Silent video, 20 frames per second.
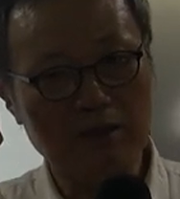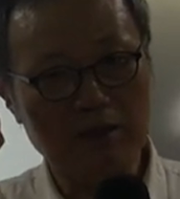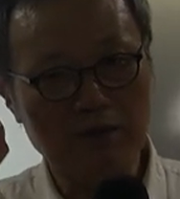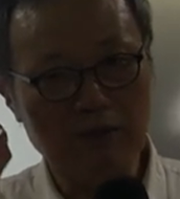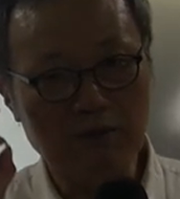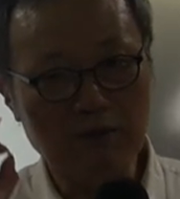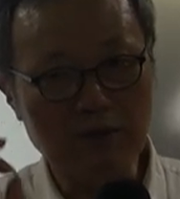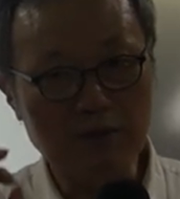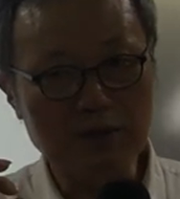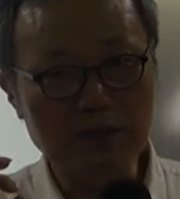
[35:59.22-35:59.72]

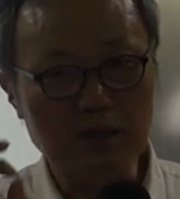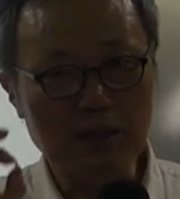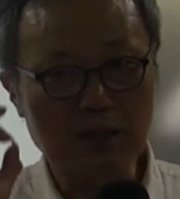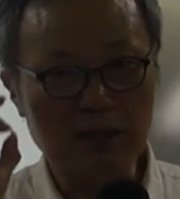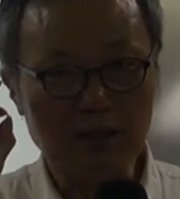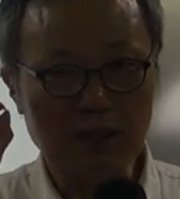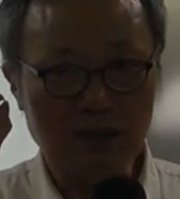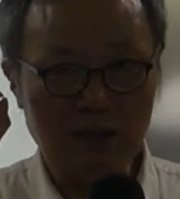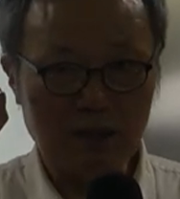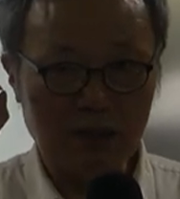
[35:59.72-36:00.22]

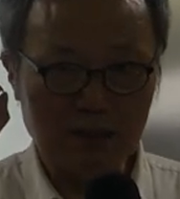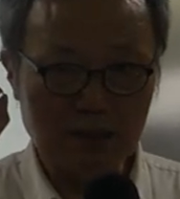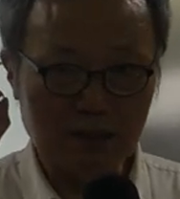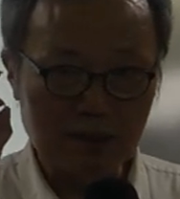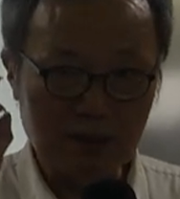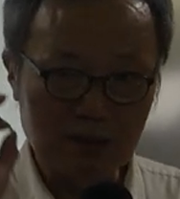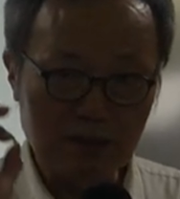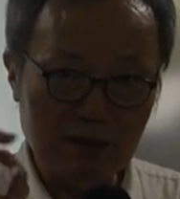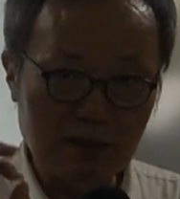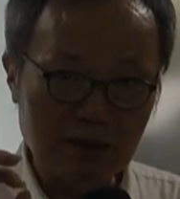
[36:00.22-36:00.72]
영혼이
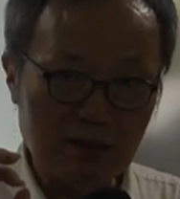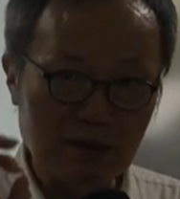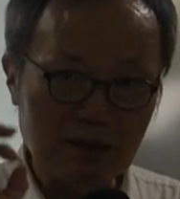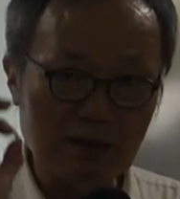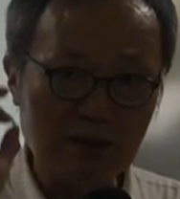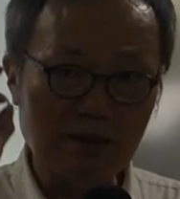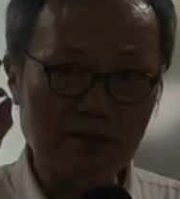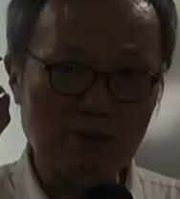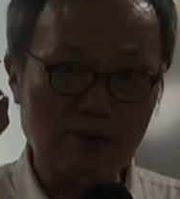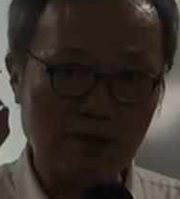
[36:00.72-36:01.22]

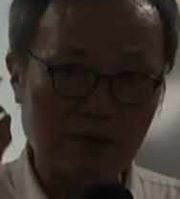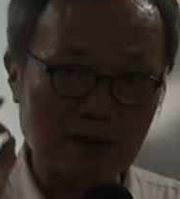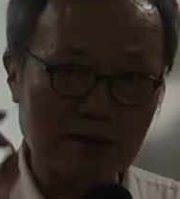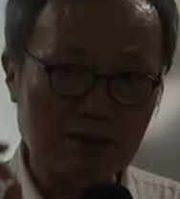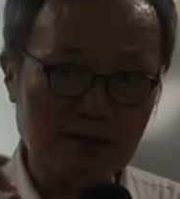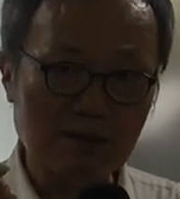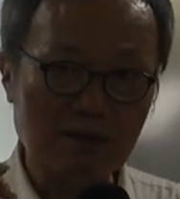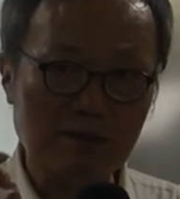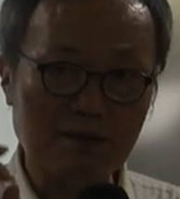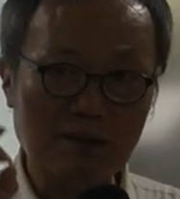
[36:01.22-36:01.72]
늘
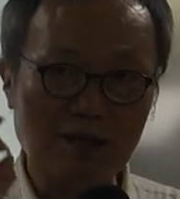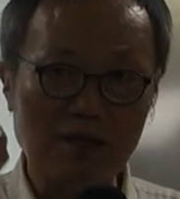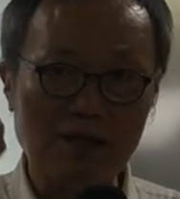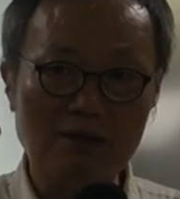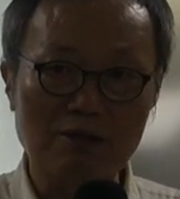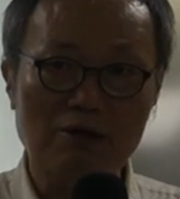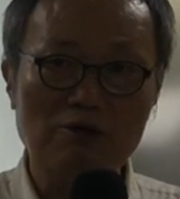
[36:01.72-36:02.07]
똑같은 것의